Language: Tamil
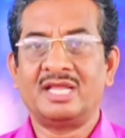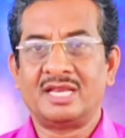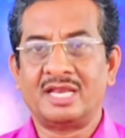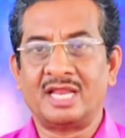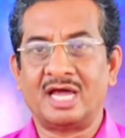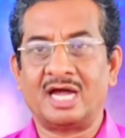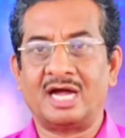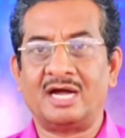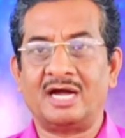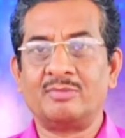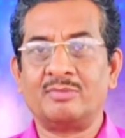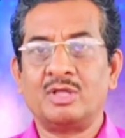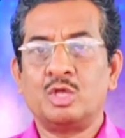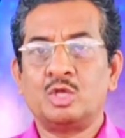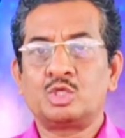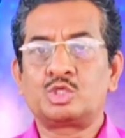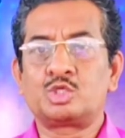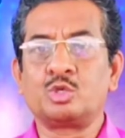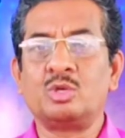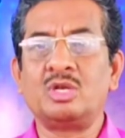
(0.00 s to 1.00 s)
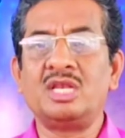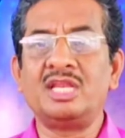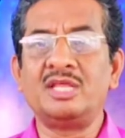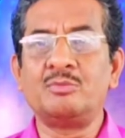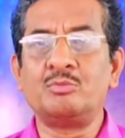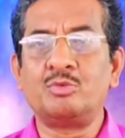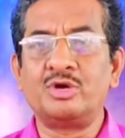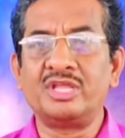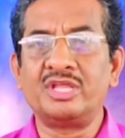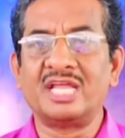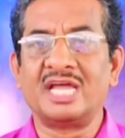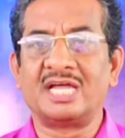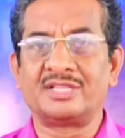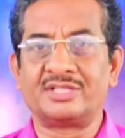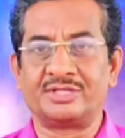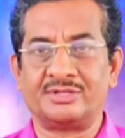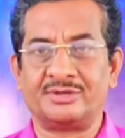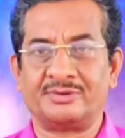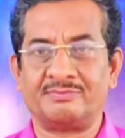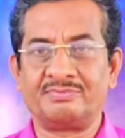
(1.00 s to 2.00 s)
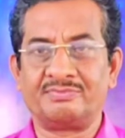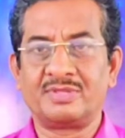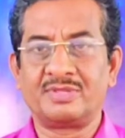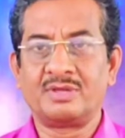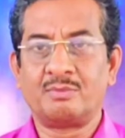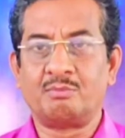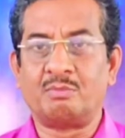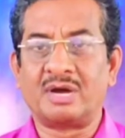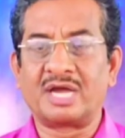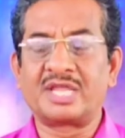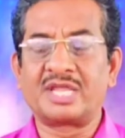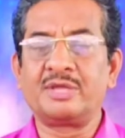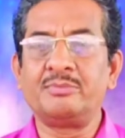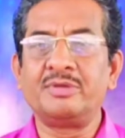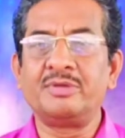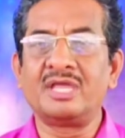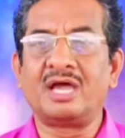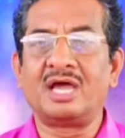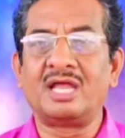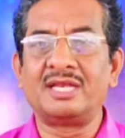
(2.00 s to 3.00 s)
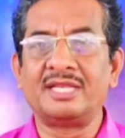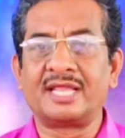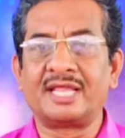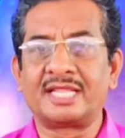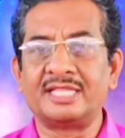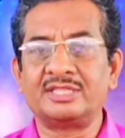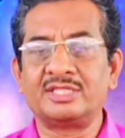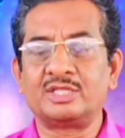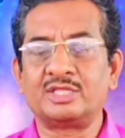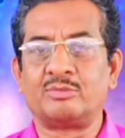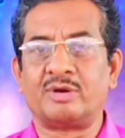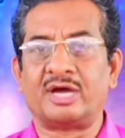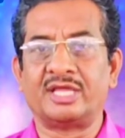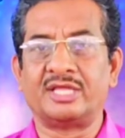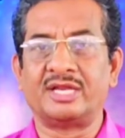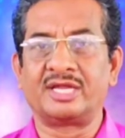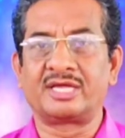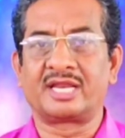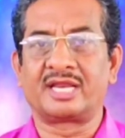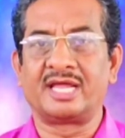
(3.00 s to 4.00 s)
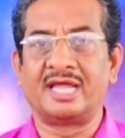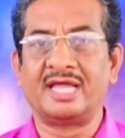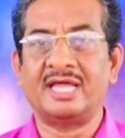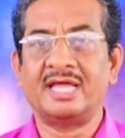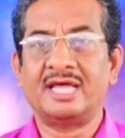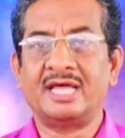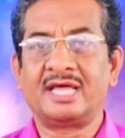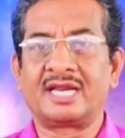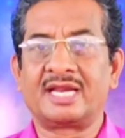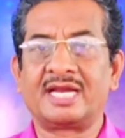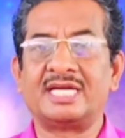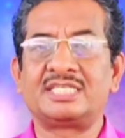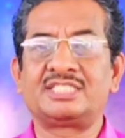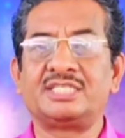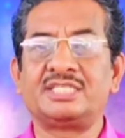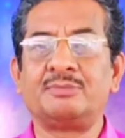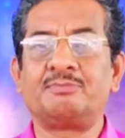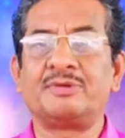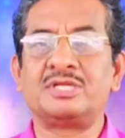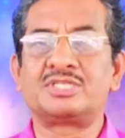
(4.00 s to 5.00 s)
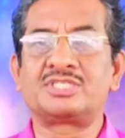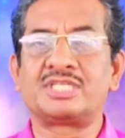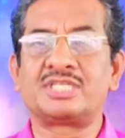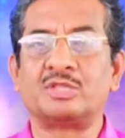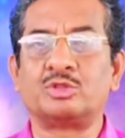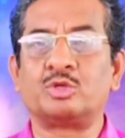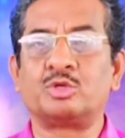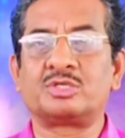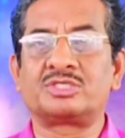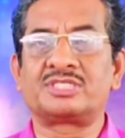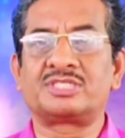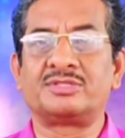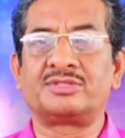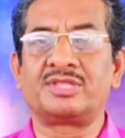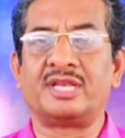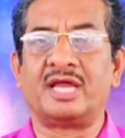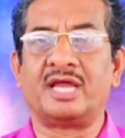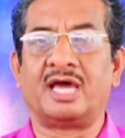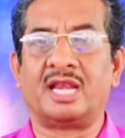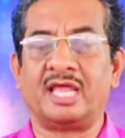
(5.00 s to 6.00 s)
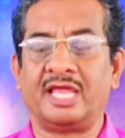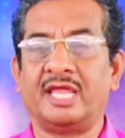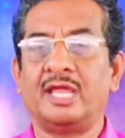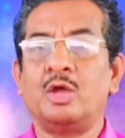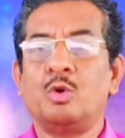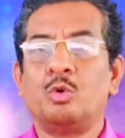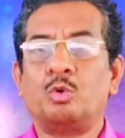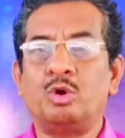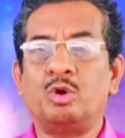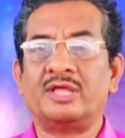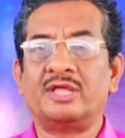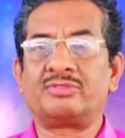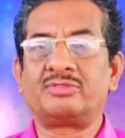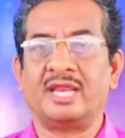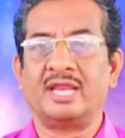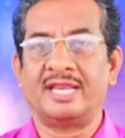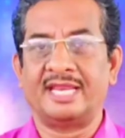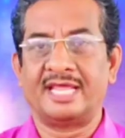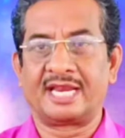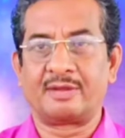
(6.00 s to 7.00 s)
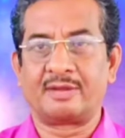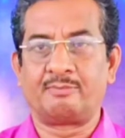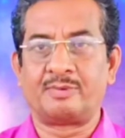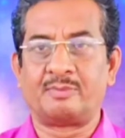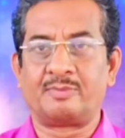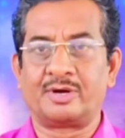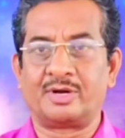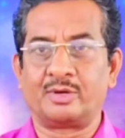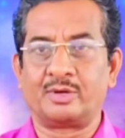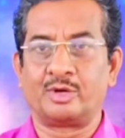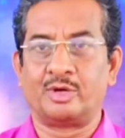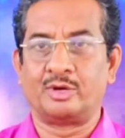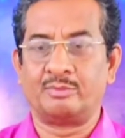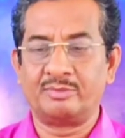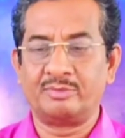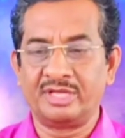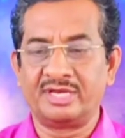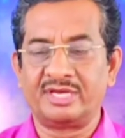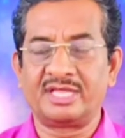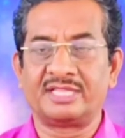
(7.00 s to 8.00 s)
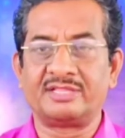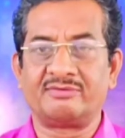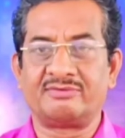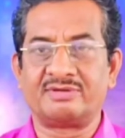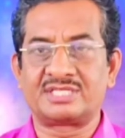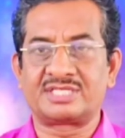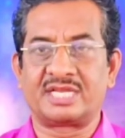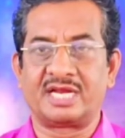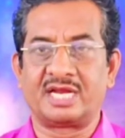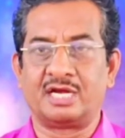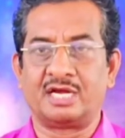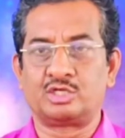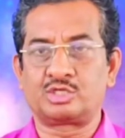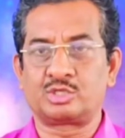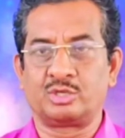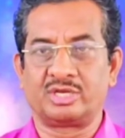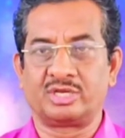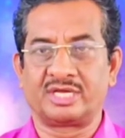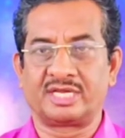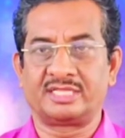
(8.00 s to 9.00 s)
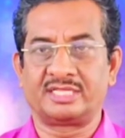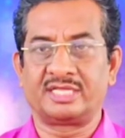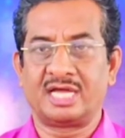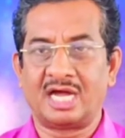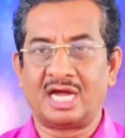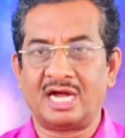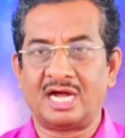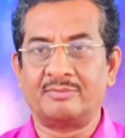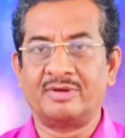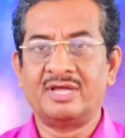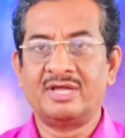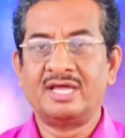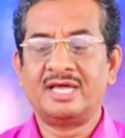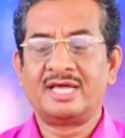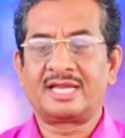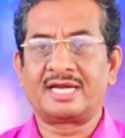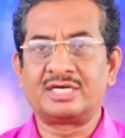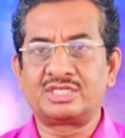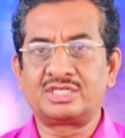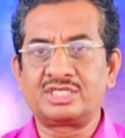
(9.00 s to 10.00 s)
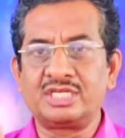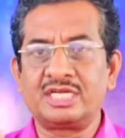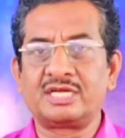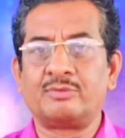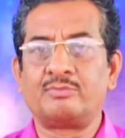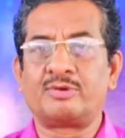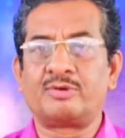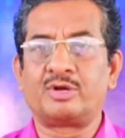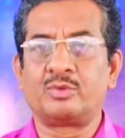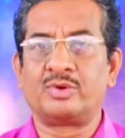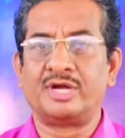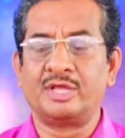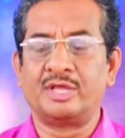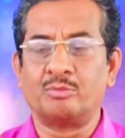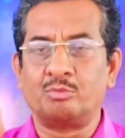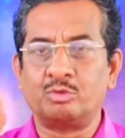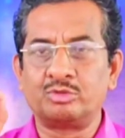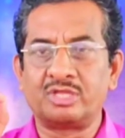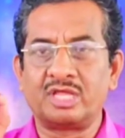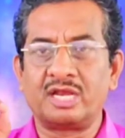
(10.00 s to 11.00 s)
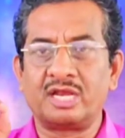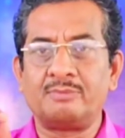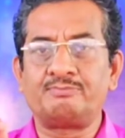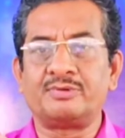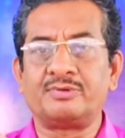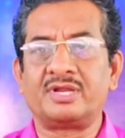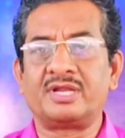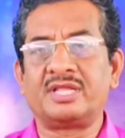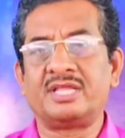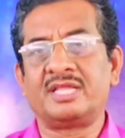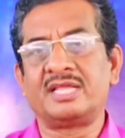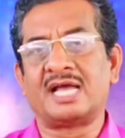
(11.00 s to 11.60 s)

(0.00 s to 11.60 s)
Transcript: நான் நாம் சொல்லி முடியாததும் மகிமையால் நிறைந்ததுமாக இருக்கிற ரட்சிப்பின் சந்தோஷத்தினாலே உள்ளத்திலே நிரப்பப்படுகிறோம் என்று அந்த வசனங்கள் சொல்கிறது ஆம் ரட்சிக்கப்படுவனுடைய முதல் பெரிய